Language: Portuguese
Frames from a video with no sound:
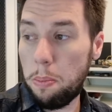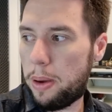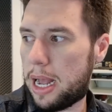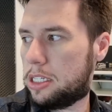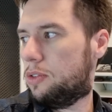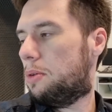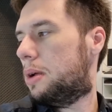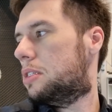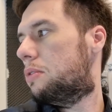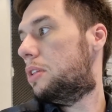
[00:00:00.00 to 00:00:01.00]
passa
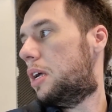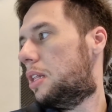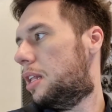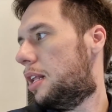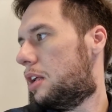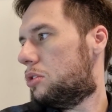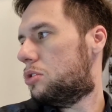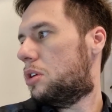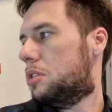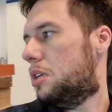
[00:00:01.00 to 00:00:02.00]
informação. Vou ter que atender, né, galera. Estou tô
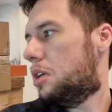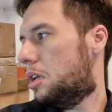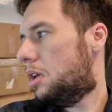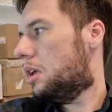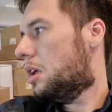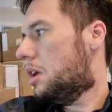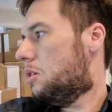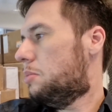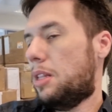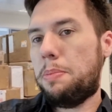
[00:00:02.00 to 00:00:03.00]
sozinho aqui.
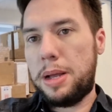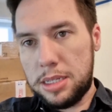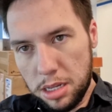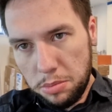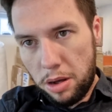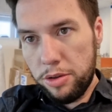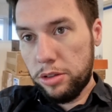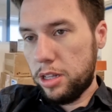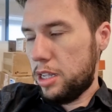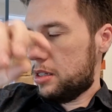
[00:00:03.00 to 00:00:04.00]
Uma tá passando mal e
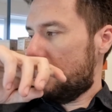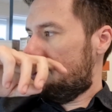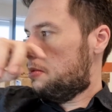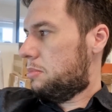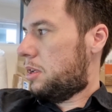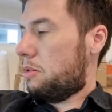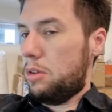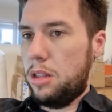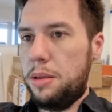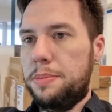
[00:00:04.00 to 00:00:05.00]
outra desceu.
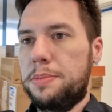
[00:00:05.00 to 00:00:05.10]
aguenta tá, aí.